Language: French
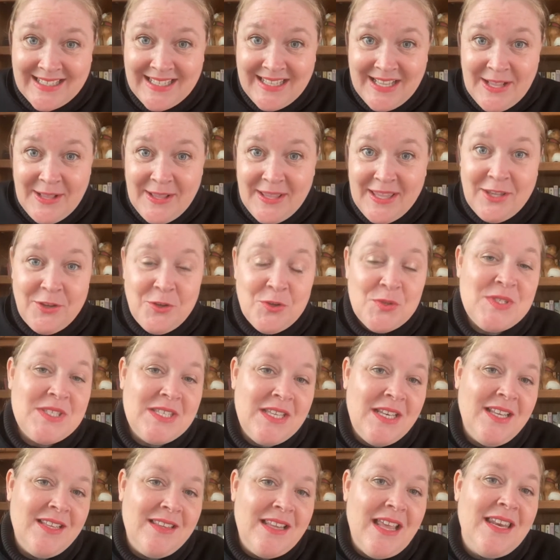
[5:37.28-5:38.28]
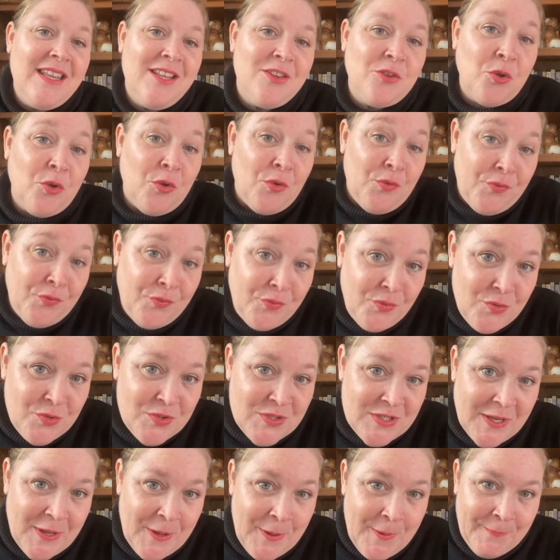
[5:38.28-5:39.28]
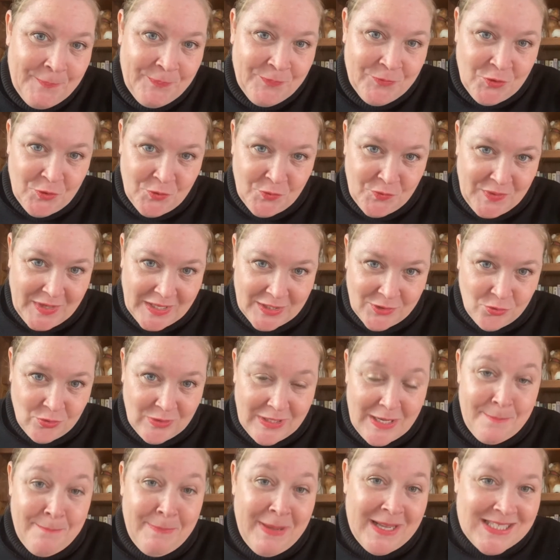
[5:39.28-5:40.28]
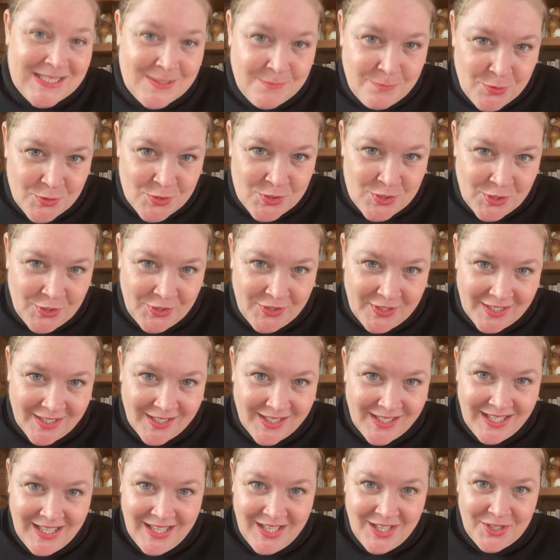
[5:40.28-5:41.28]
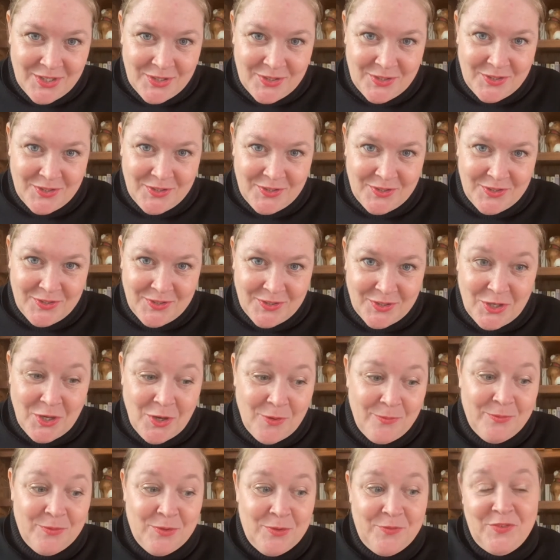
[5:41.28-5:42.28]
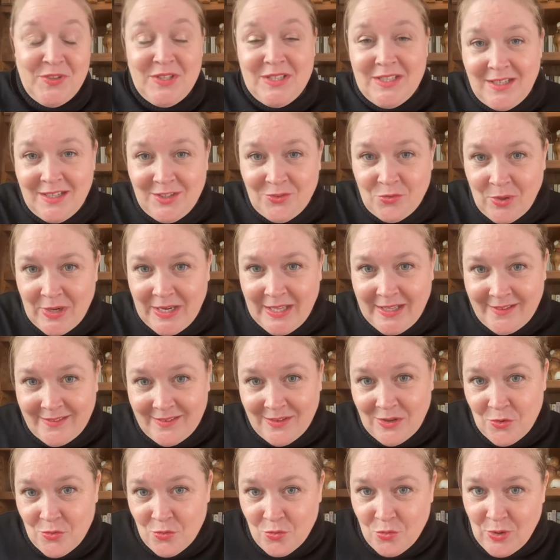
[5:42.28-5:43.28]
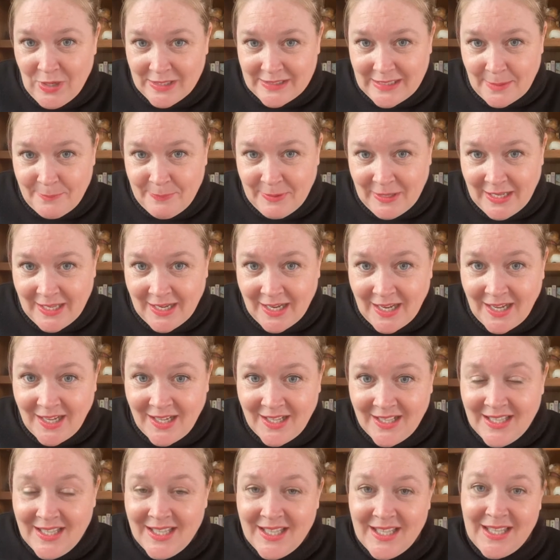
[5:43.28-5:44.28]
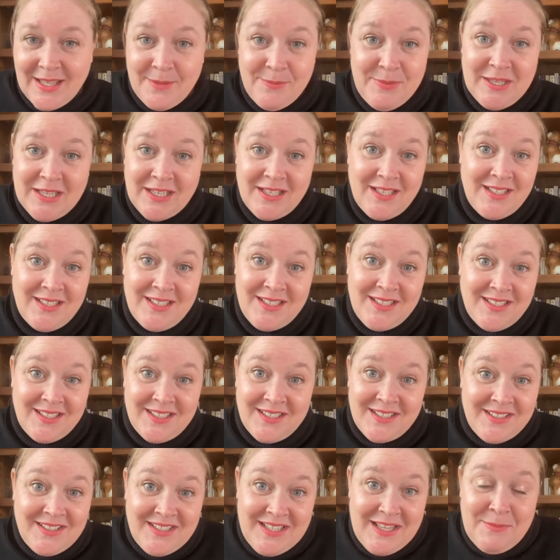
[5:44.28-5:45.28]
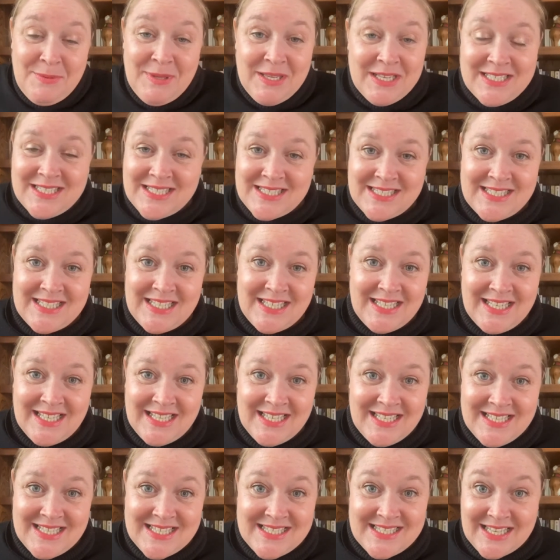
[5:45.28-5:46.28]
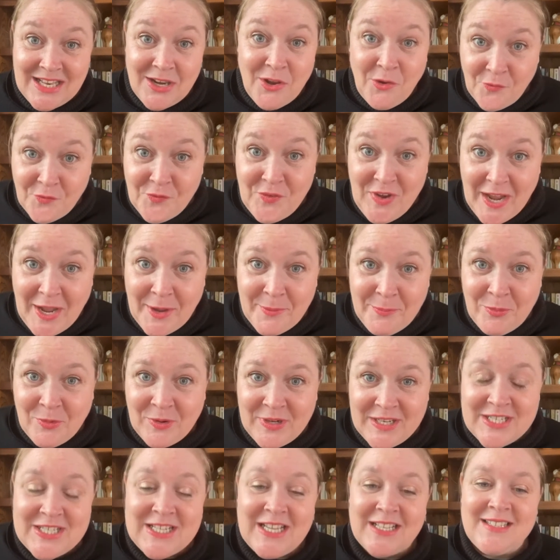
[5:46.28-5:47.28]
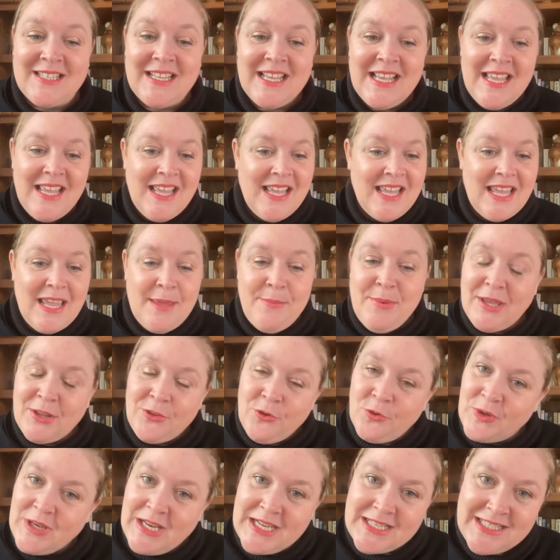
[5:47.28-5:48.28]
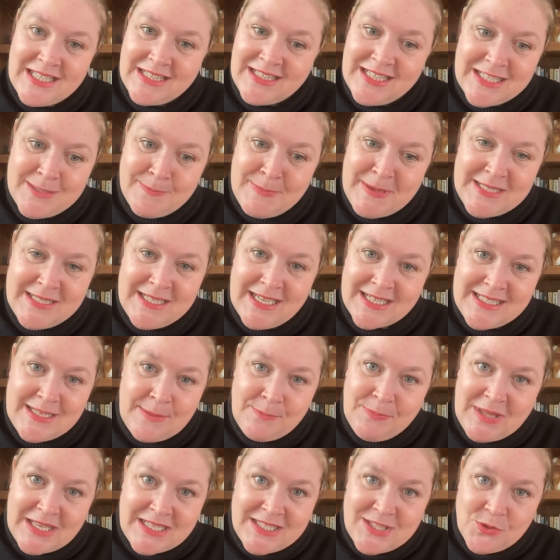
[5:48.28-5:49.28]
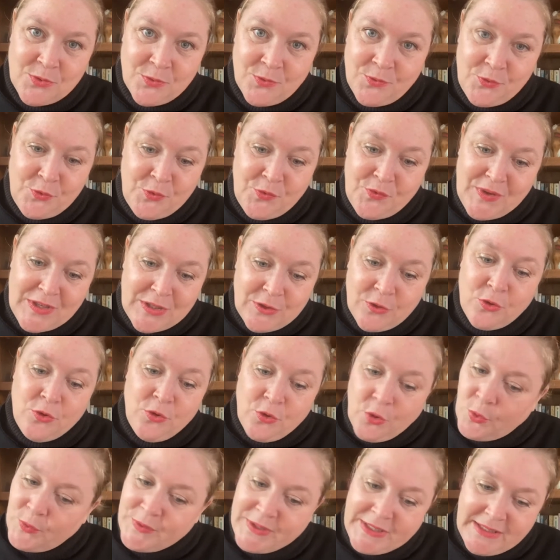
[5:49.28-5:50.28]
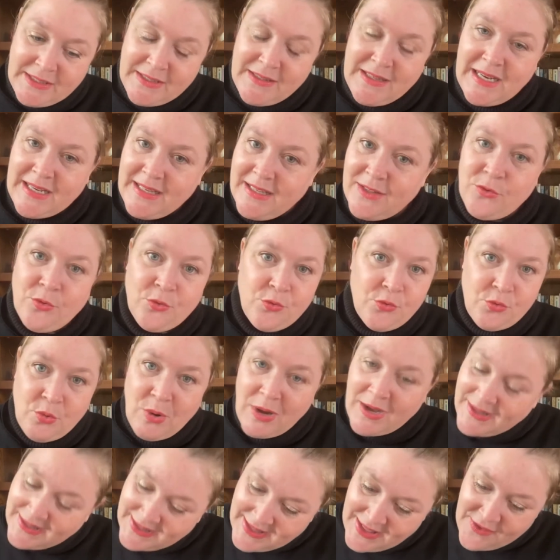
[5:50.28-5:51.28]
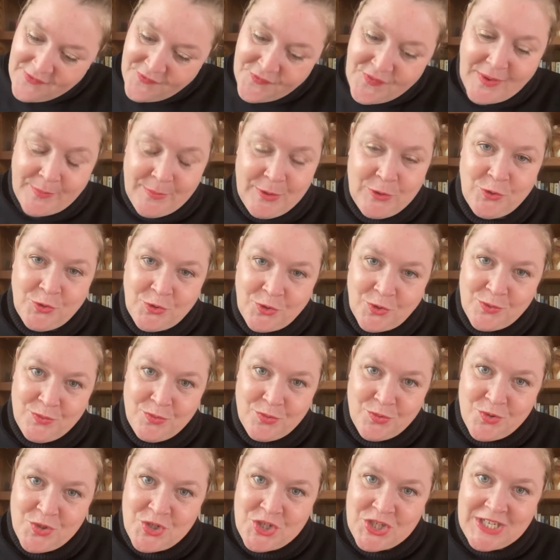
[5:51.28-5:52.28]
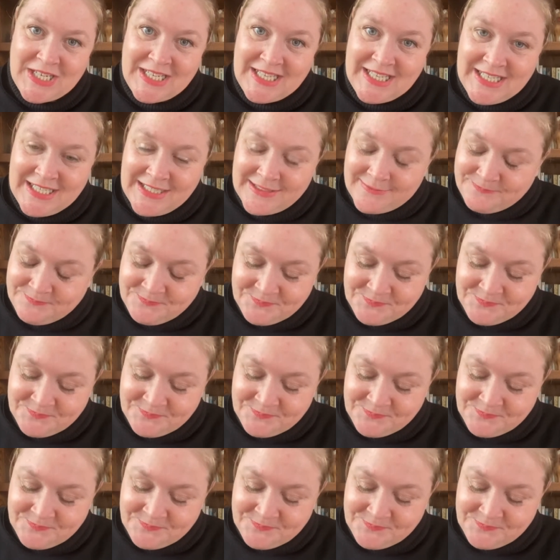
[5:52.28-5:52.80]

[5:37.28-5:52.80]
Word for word: et que si les Dalits refusent de faire toutes les basses besognes euh, comme vider les toilettes ou attraper les rats, eh bien, eh bien c'est l'enfer pour les jattes. Eh bien non, il y a cette espèce d'acceptation du fait que non, on est des Dalits, on doit fermer notre bouche et,